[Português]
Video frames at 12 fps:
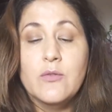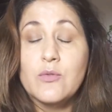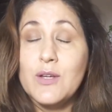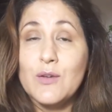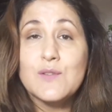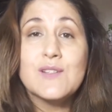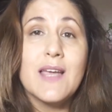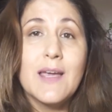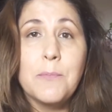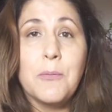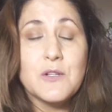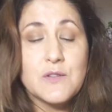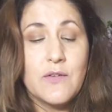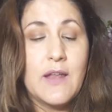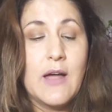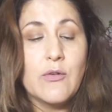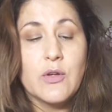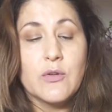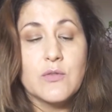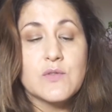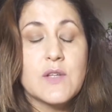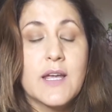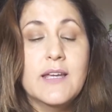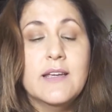o que eu sei, posso falar o que eu não
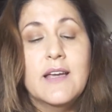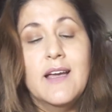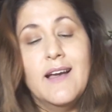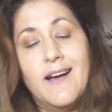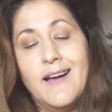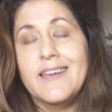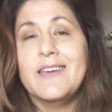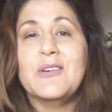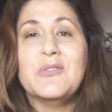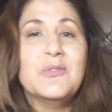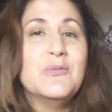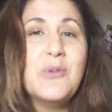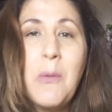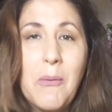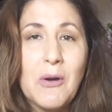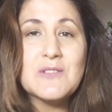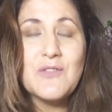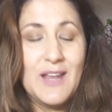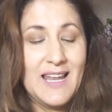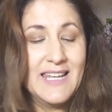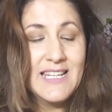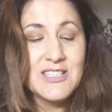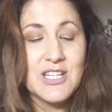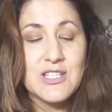sei, Aí eu não posso falar,
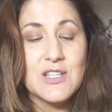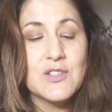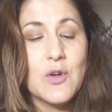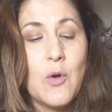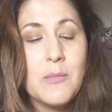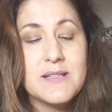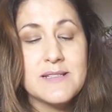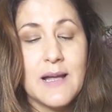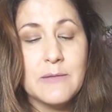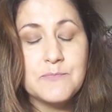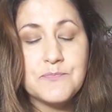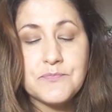né, gente? Deixa eu começar.